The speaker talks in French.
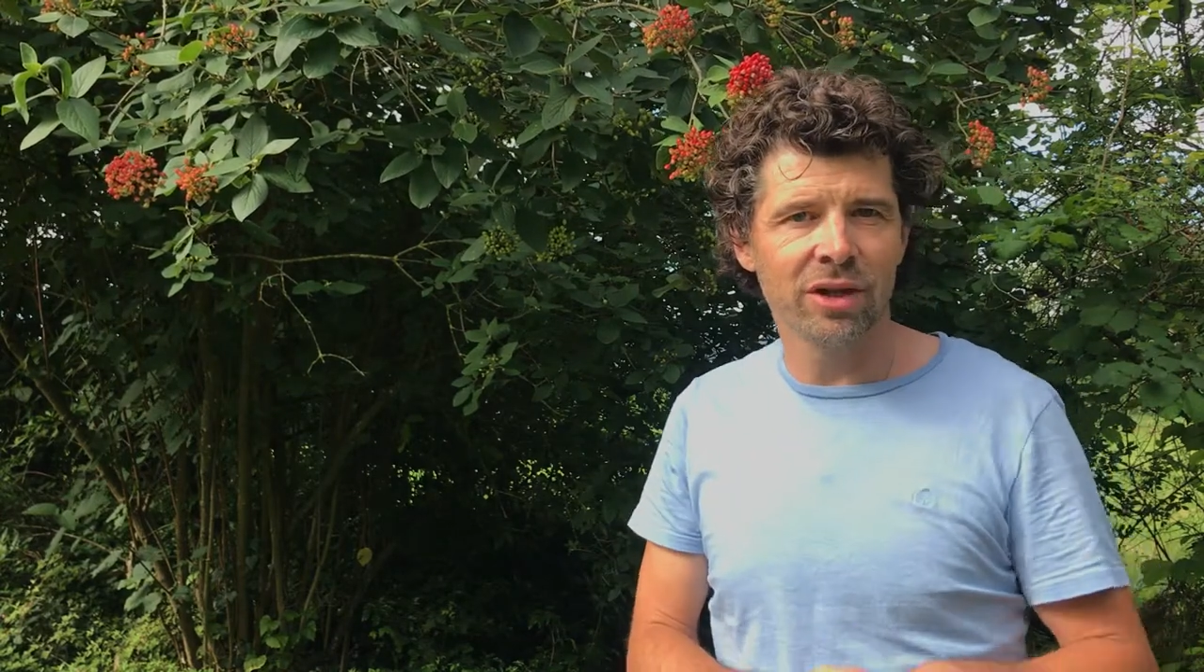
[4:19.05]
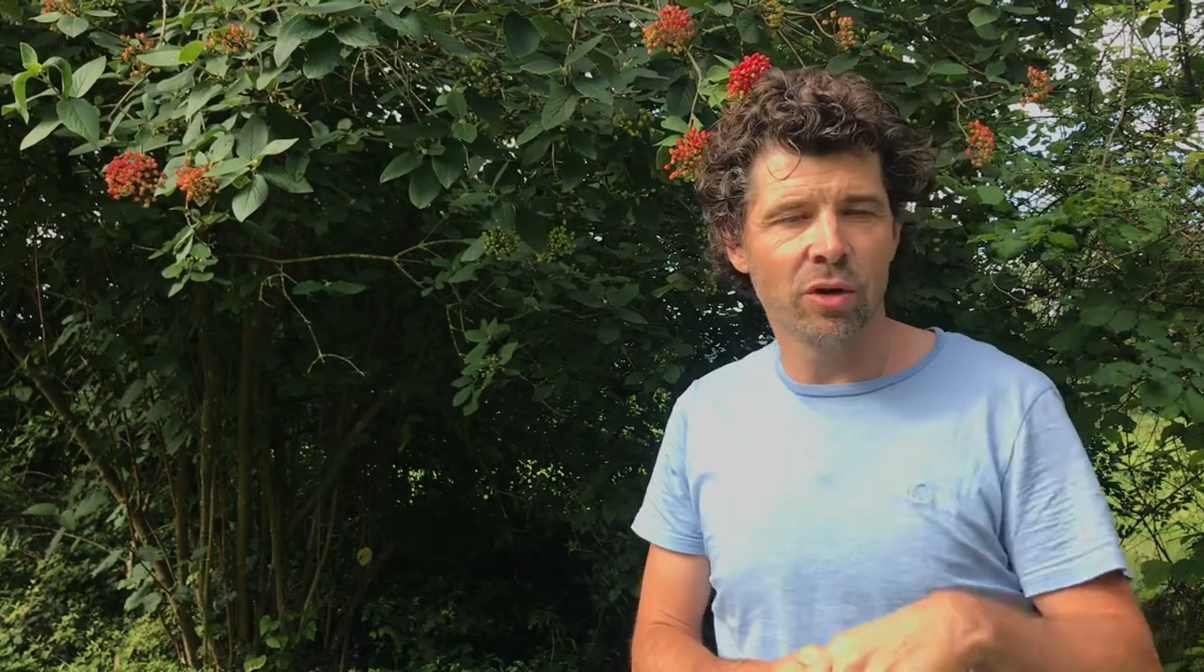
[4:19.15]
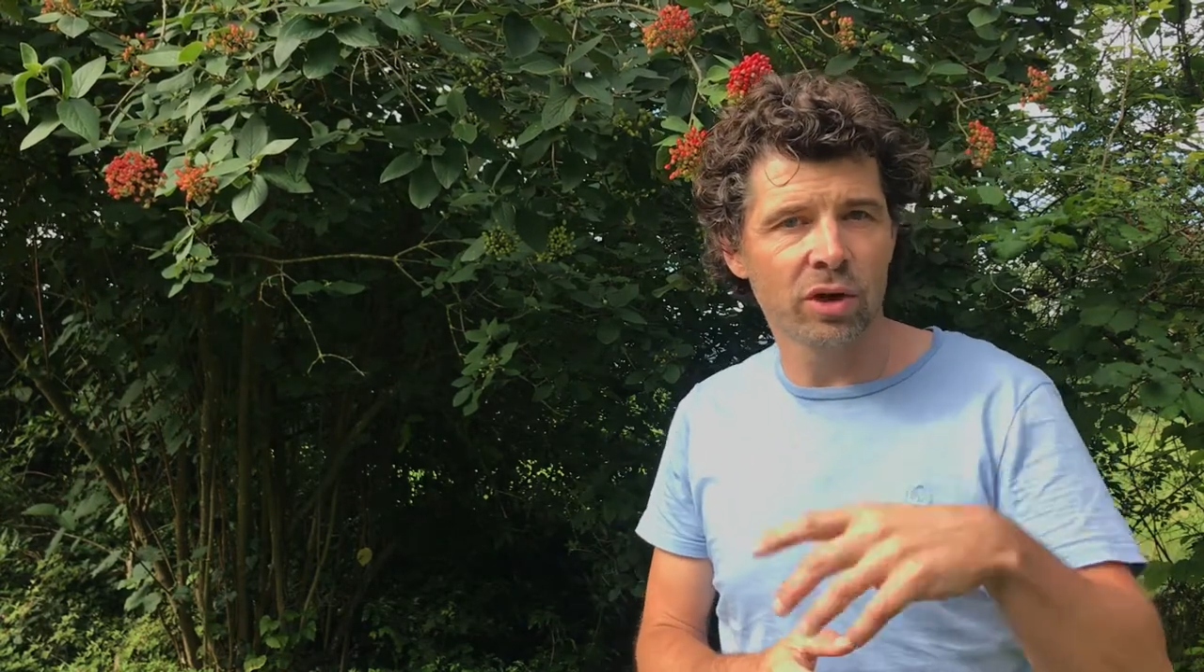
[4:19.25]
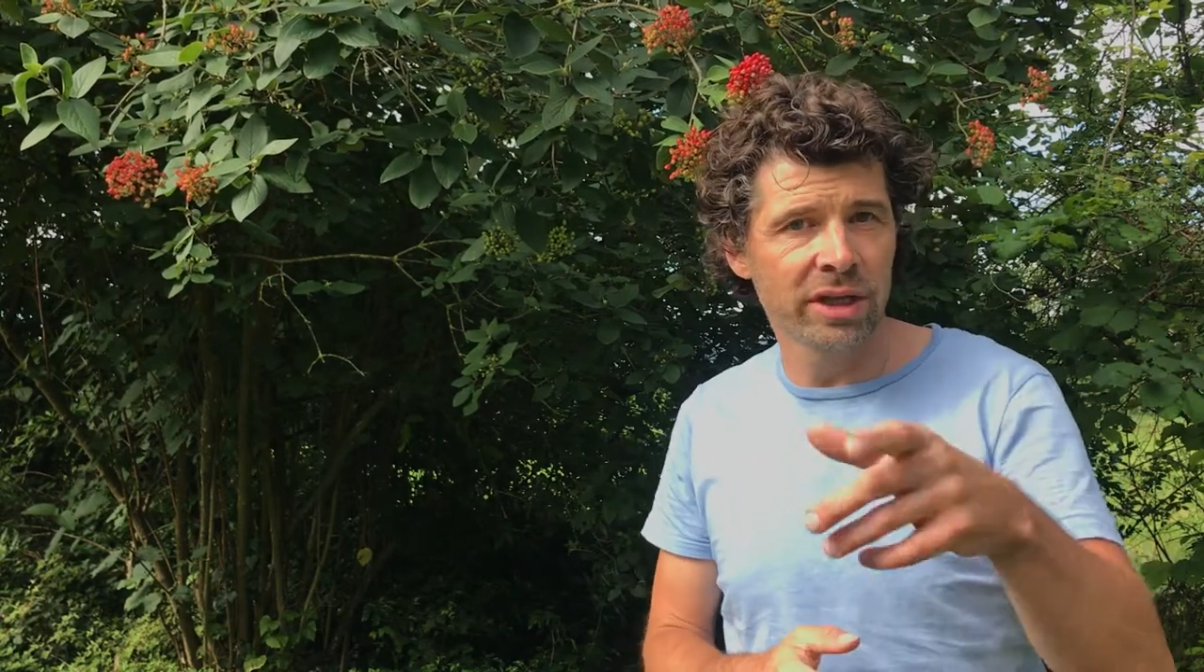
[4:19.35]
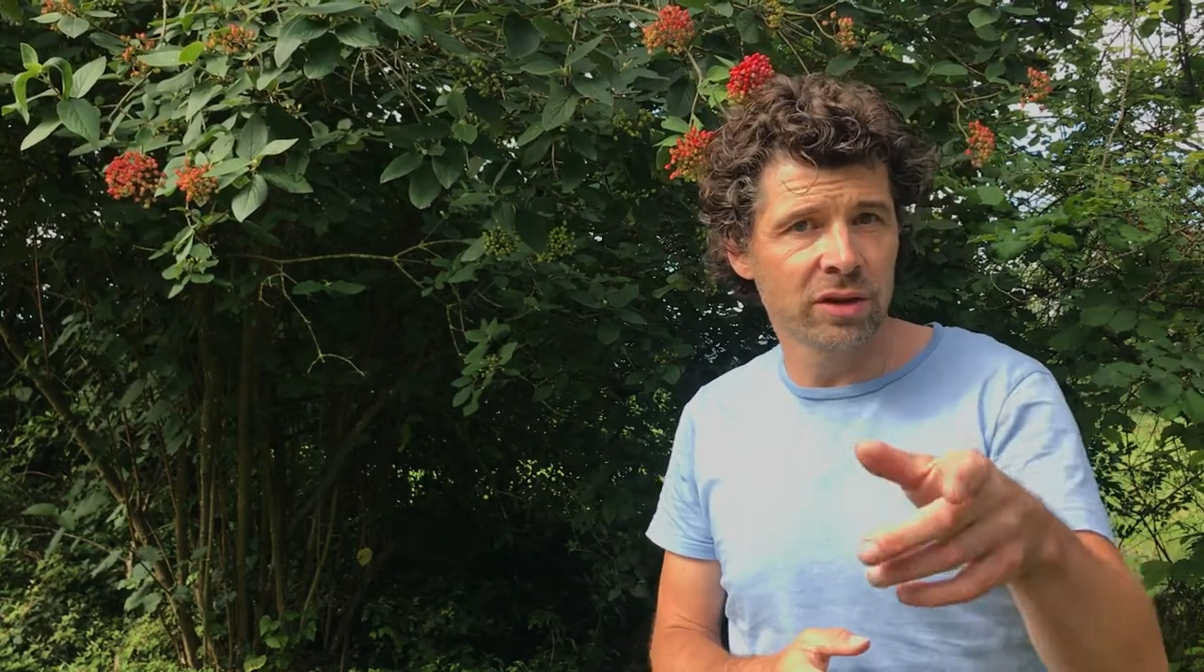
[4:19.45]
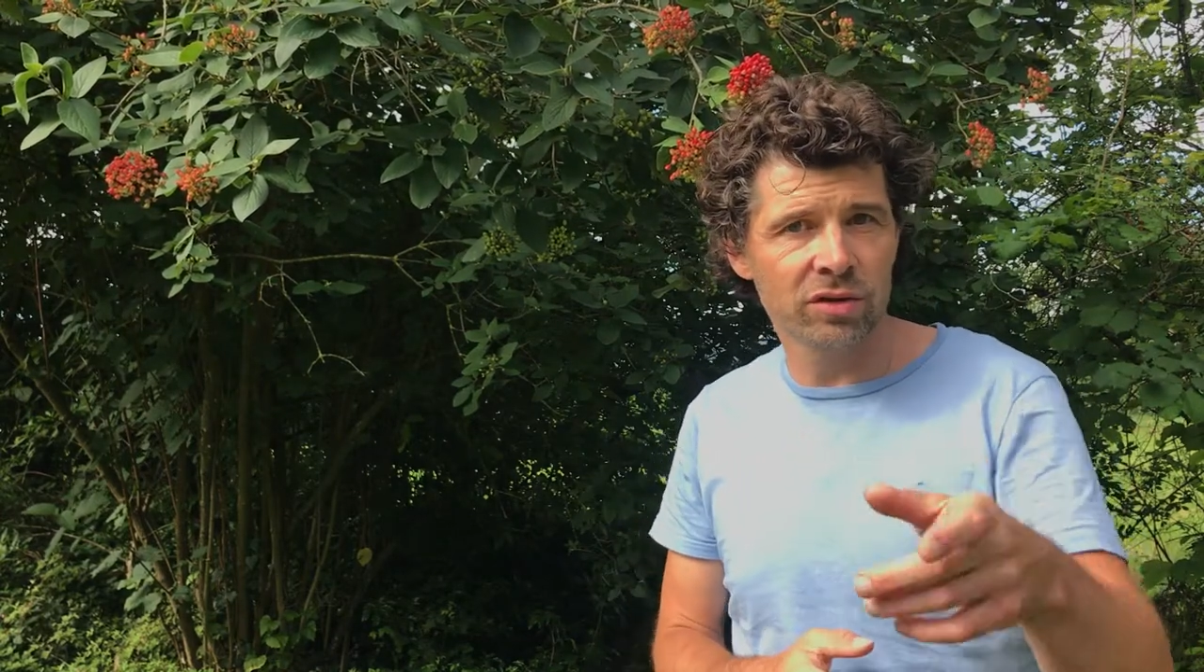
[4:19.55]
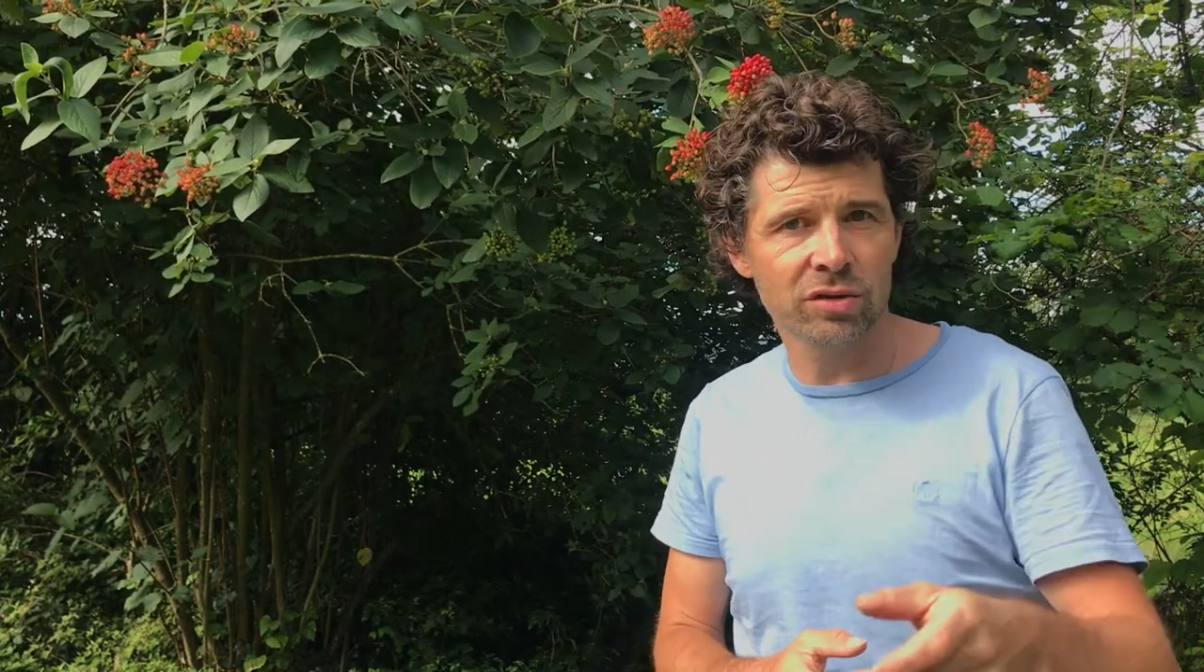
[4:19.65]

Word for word: en cliquant